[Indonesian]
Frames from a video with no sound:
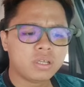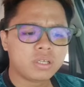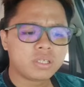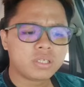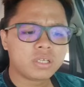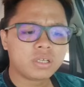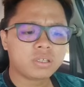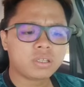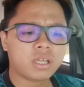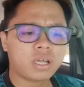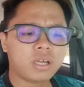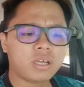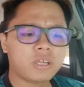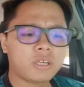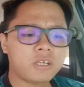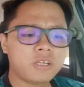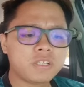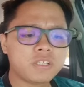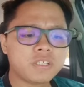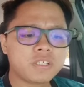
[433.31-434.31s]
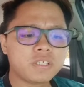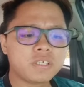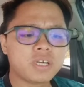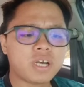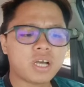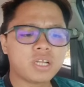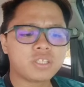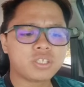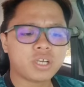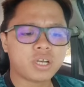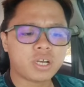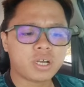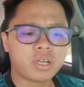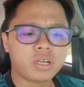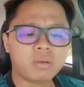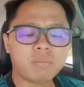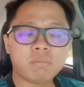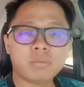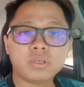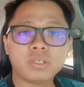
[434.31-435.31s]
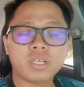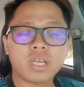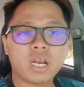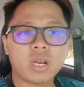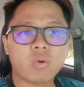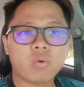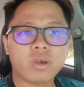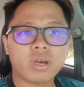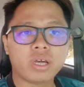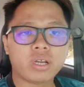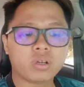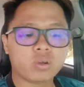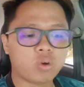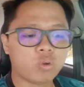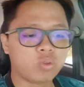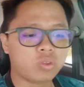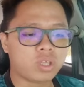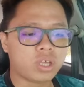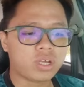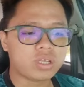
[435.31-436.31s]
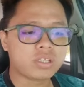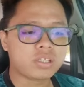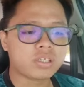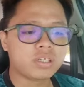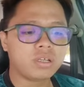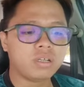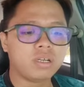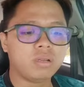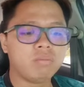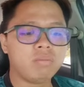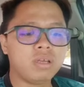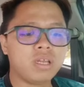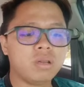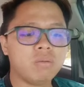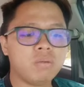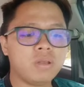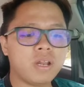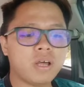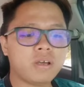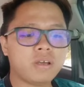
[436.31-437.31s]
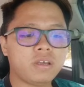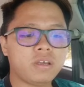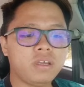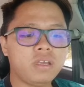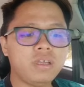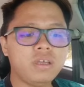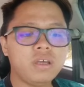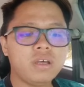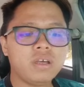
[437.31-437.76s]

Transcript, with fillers: serta kesengajaan penyelewengan konteks lebih-lebih lagi